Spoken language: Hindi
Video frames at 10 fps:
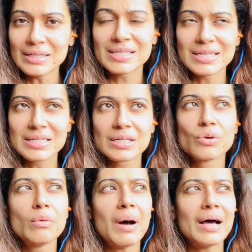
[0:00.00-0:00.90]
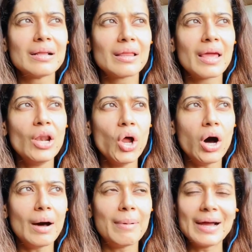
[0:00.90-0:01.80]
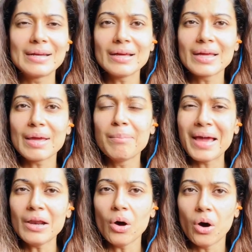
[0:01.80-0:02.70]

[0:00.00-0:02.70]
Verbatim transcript: सिटीजन हूं भारत की लॉ अबाइडिंग की बेल